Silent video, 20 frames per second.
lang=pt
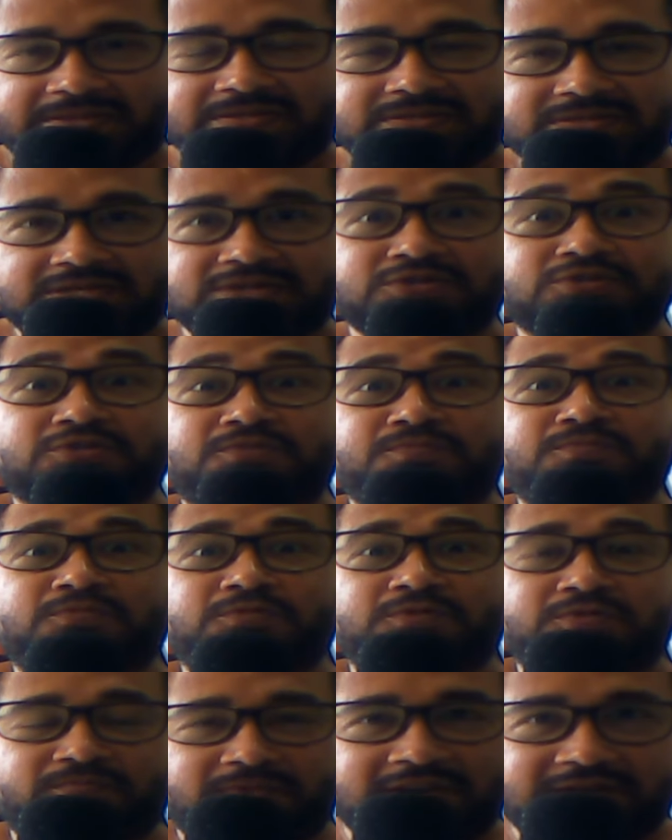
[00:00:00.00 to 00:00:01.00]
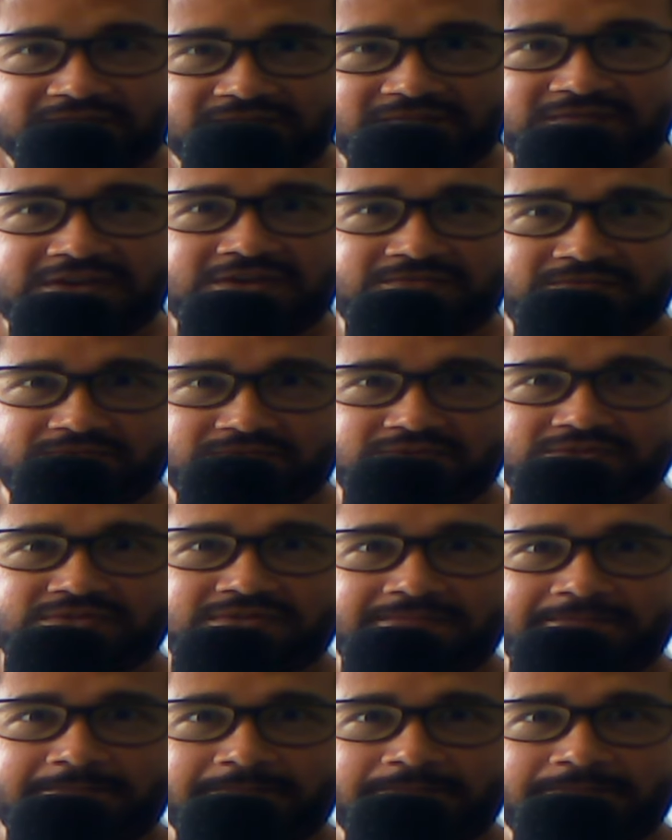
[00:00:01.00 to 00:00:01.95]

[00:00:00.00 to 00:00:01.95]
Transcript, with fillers: sejam muito bem-vindos